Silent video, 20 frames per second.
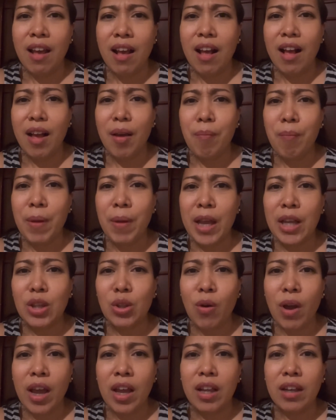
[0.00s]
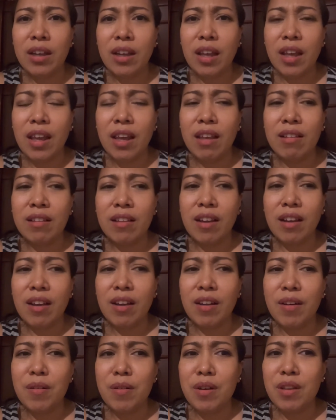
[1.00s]
aapektuhan and
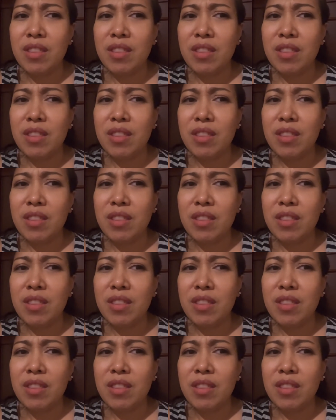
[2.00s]
uh,